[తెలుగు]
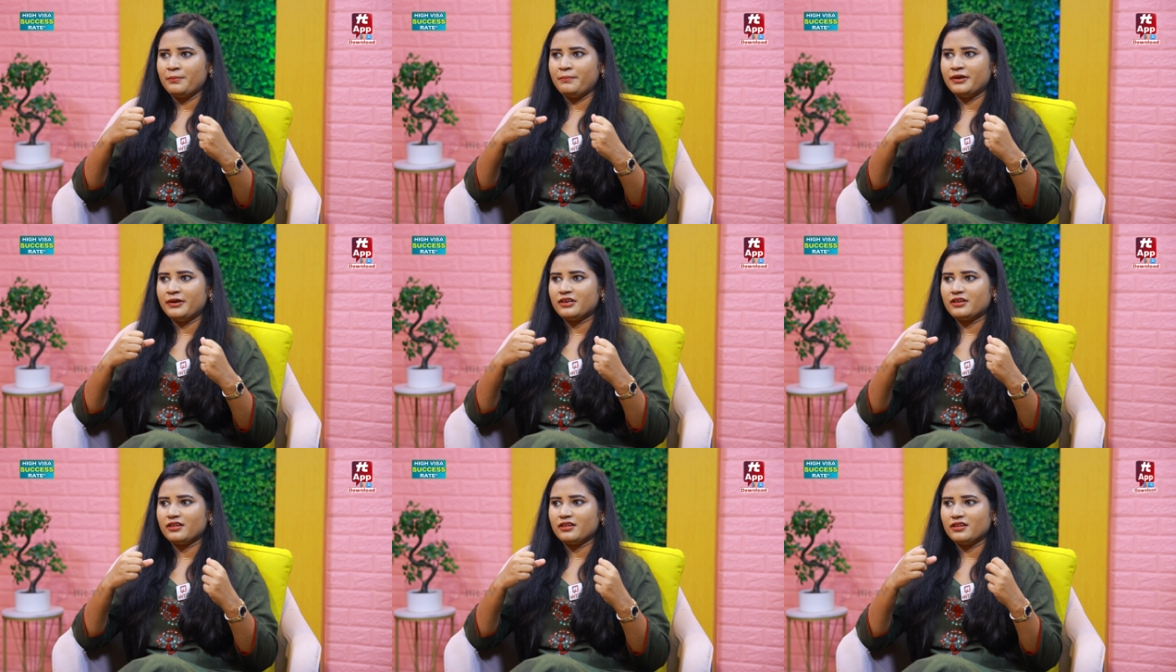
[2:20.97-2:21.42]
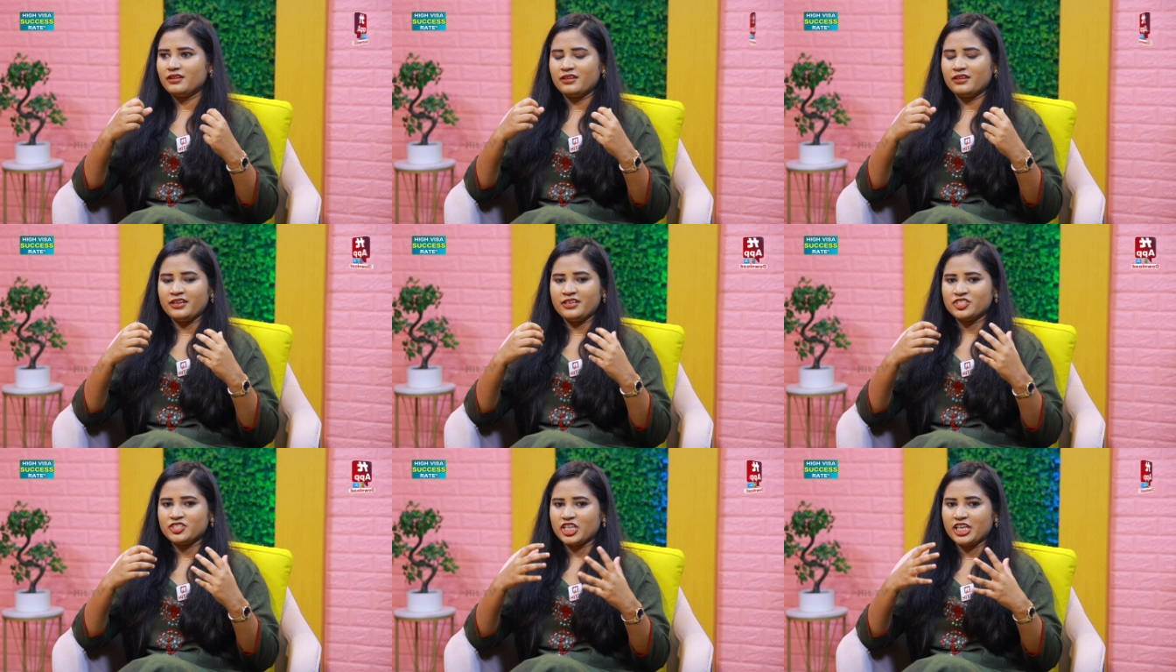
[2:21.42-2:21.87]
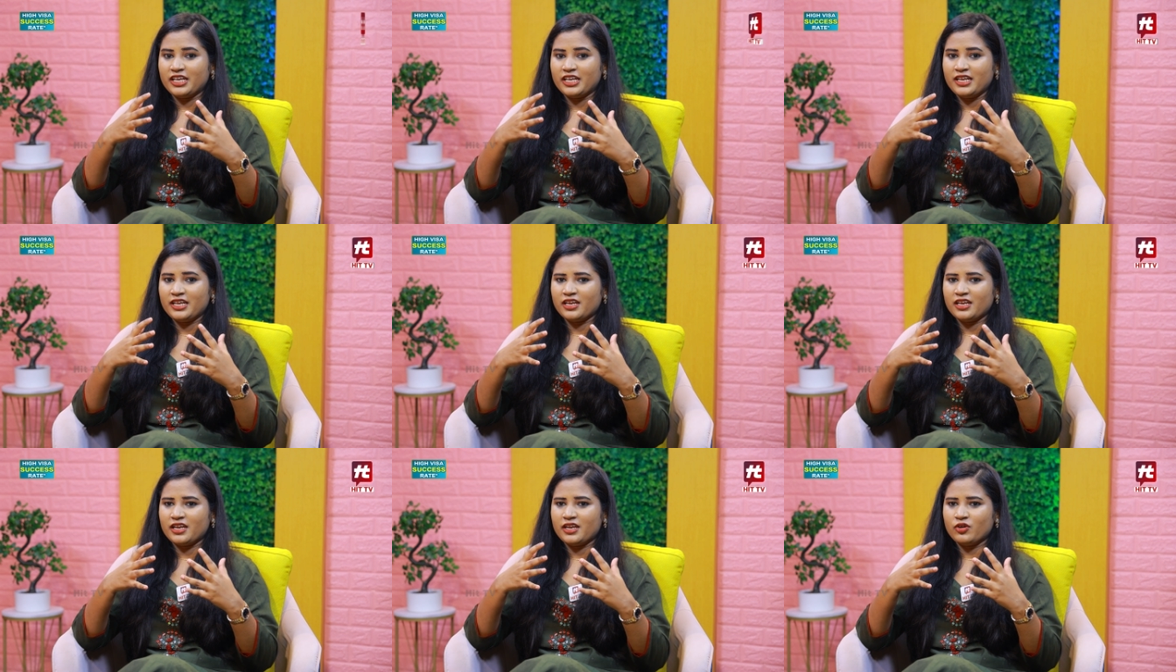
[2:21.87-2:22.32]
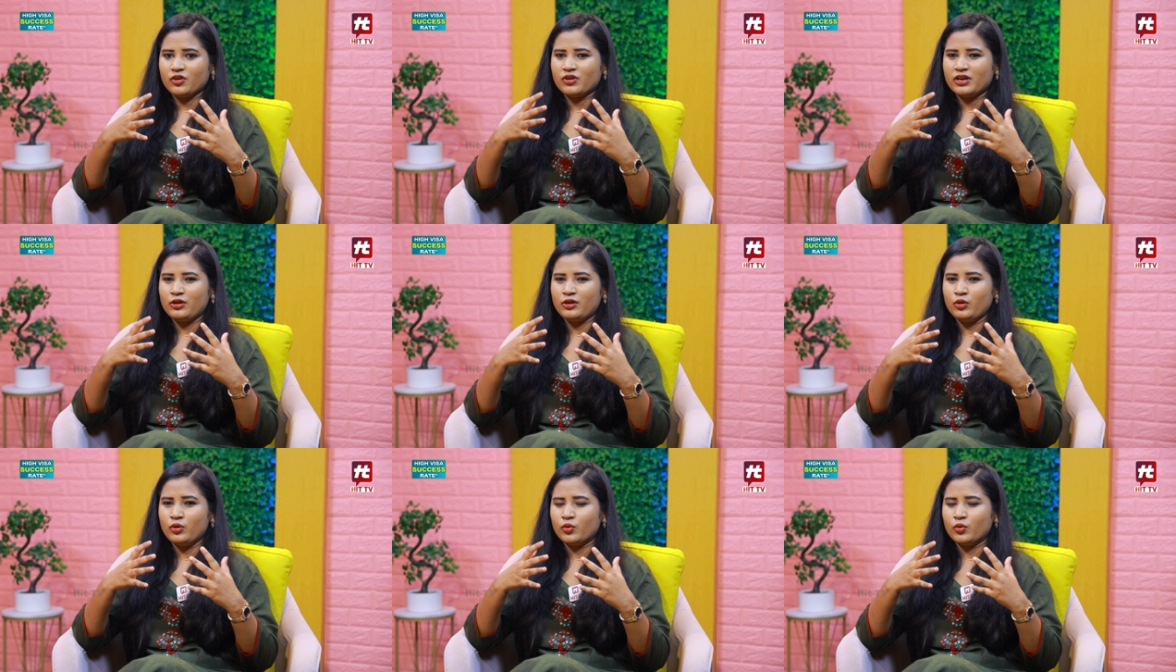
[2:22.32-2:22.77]
బట్ నేను చేయలేననే
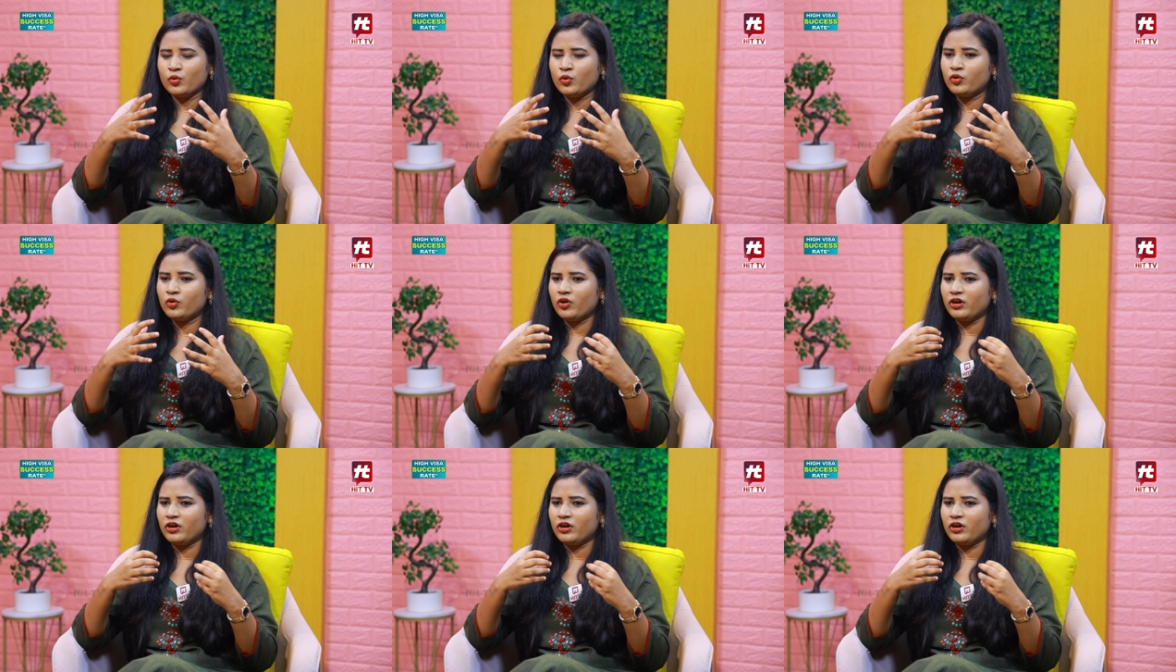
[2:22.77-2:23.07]
ఒక లో